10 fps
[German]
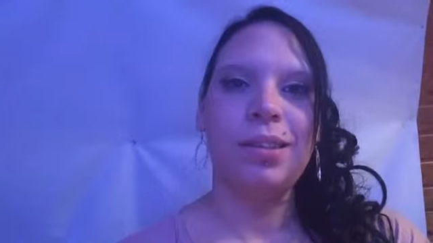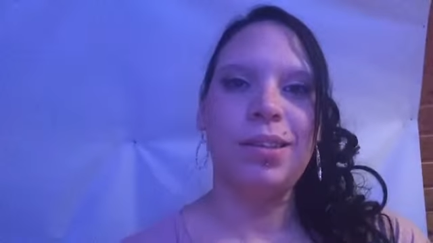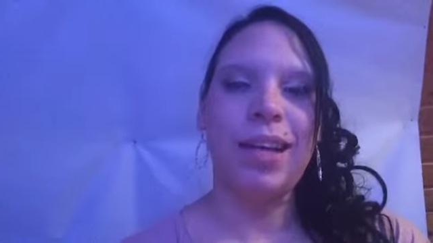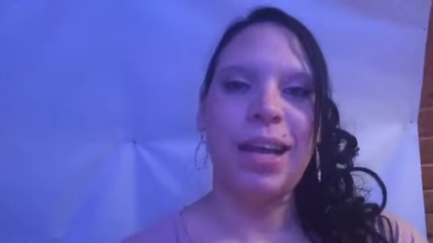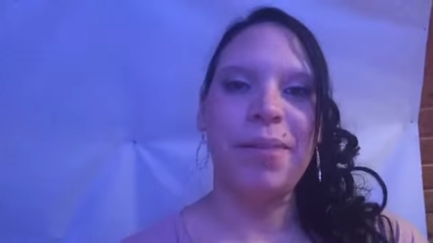
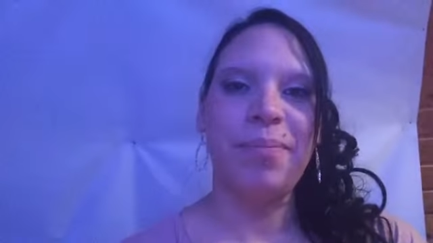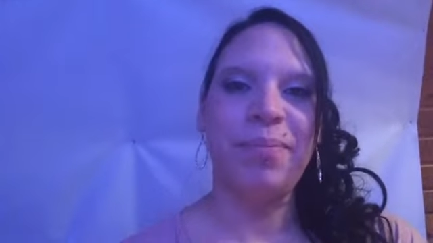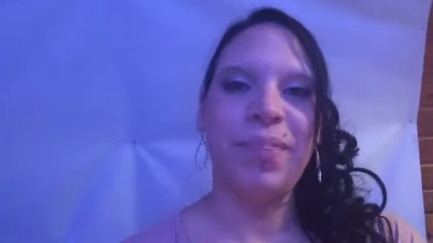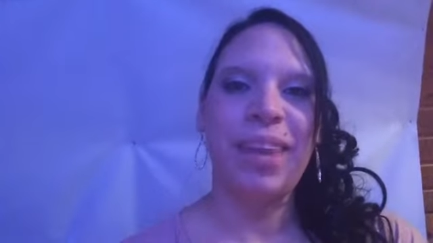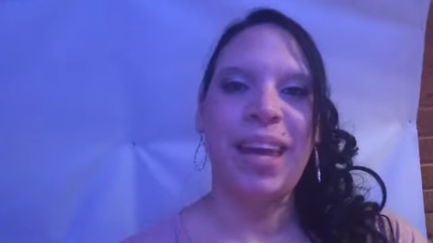Okay.
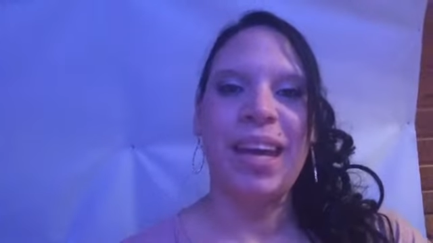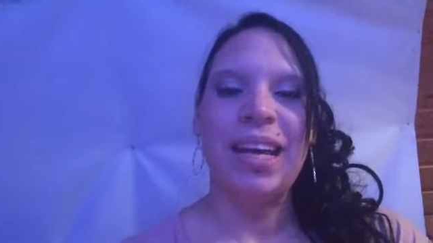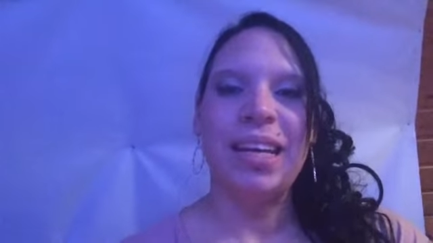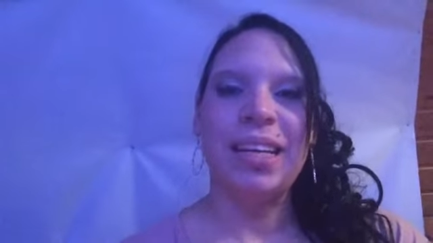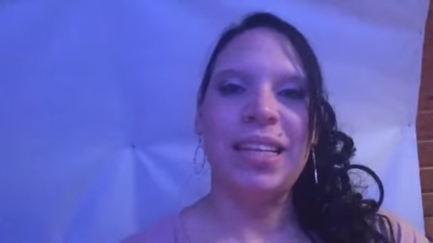
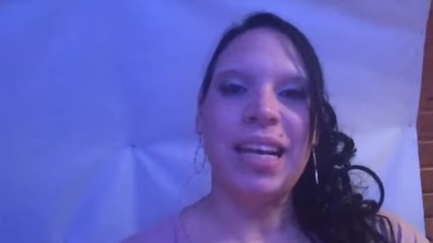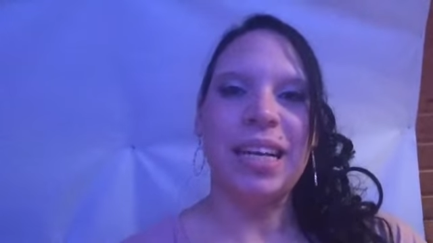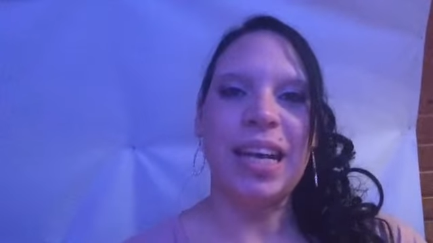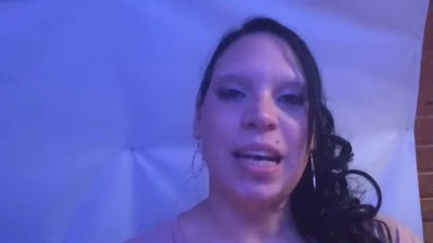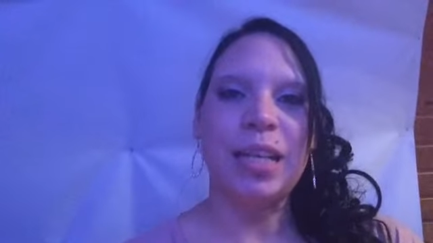
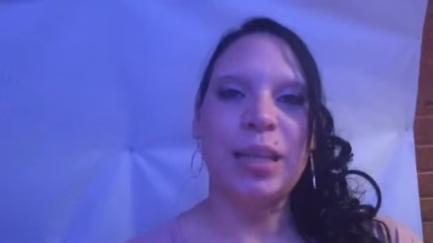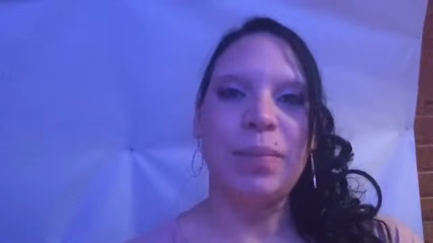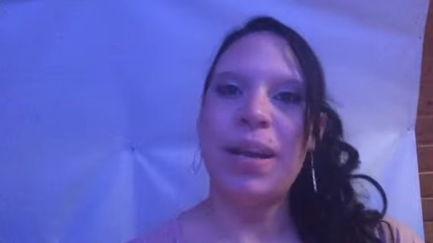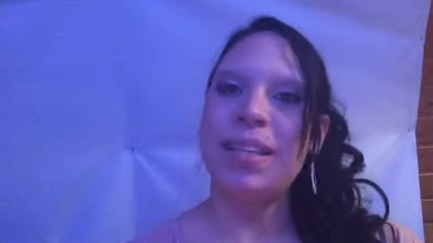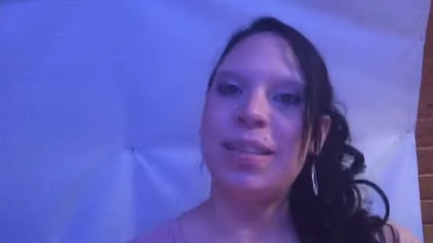Ja, der achte
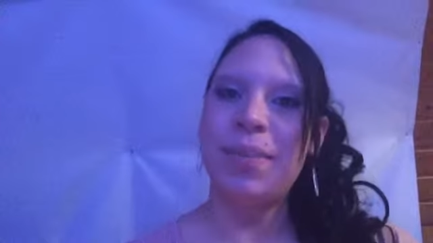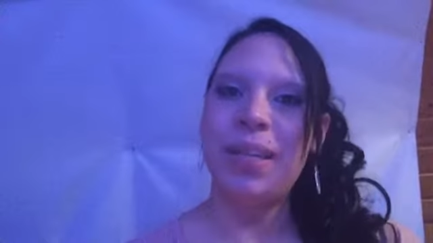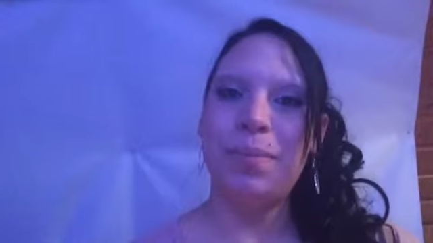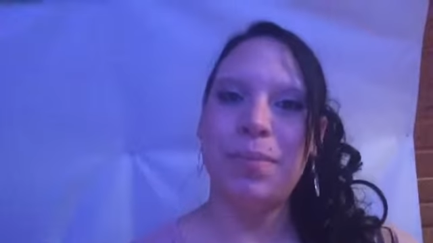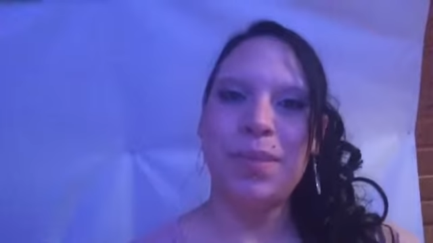gemeinsame
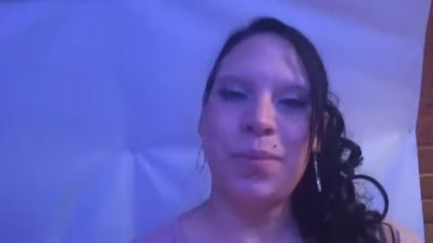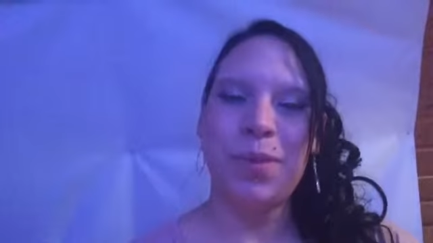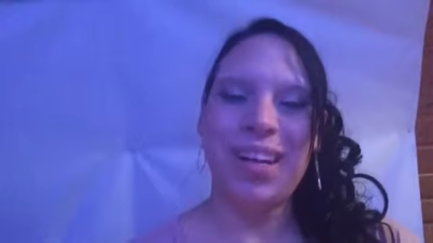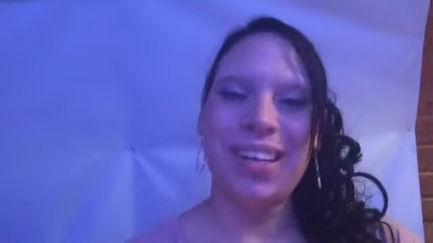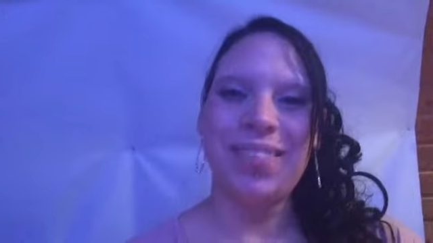
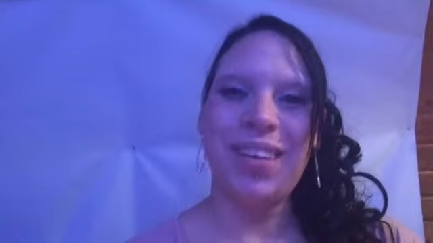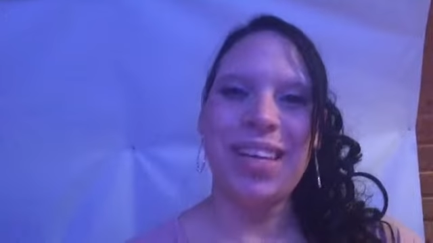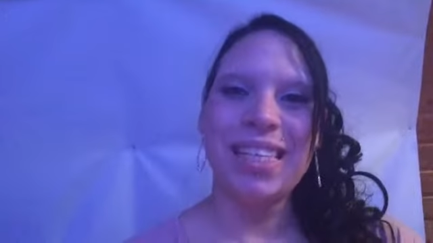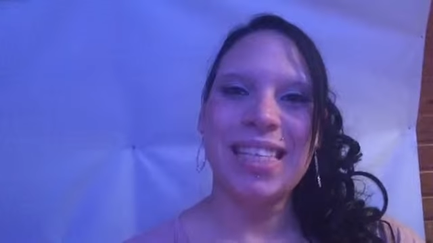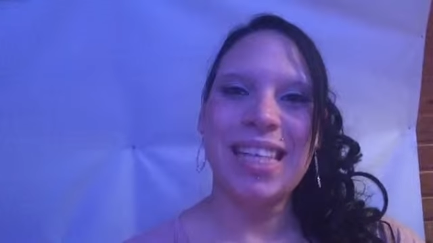Lebensmonat. Wie
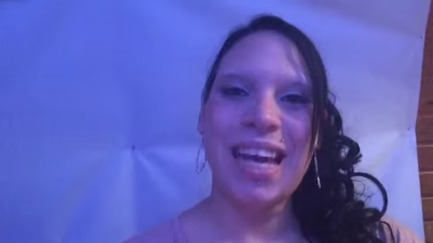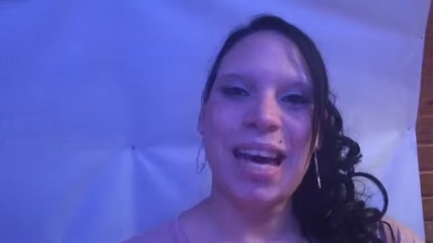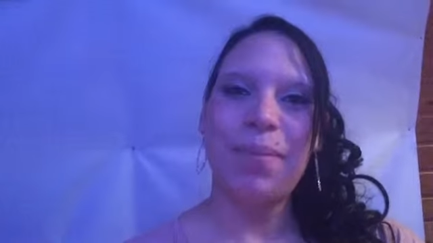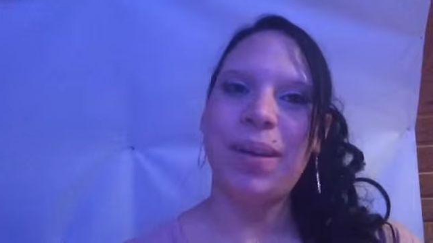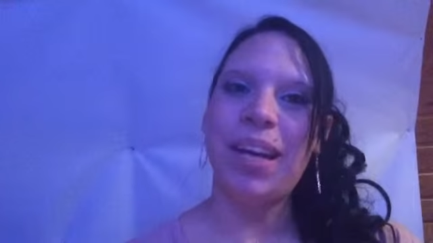ist
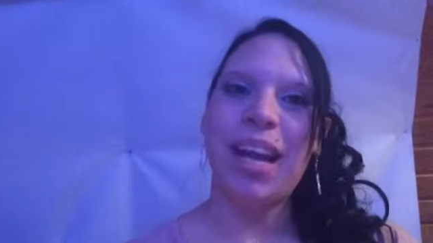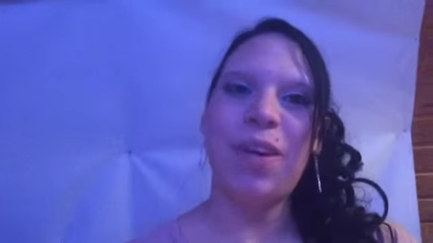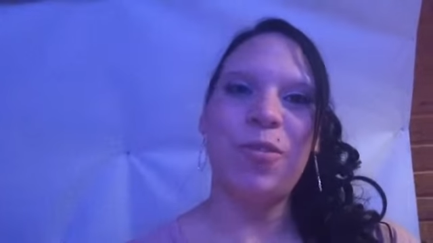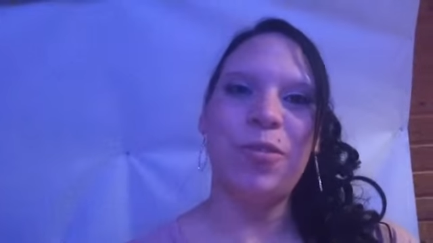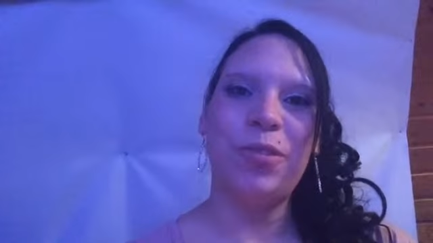der
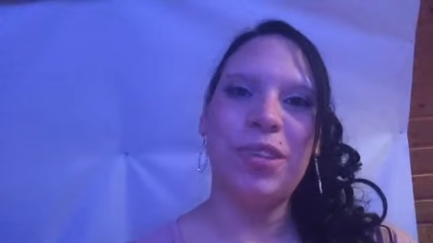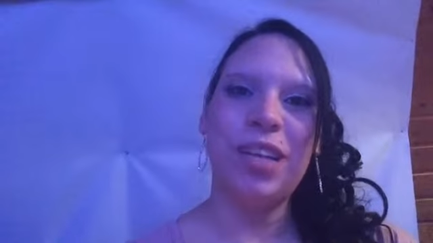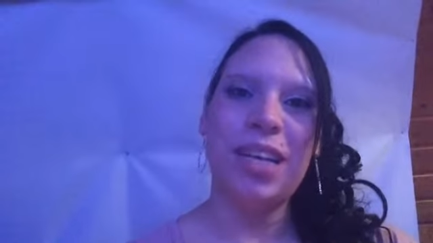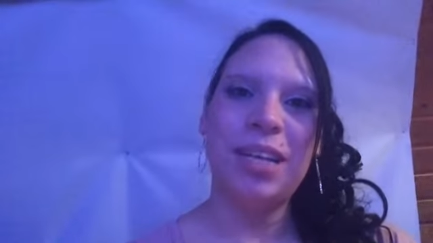abgelaufen?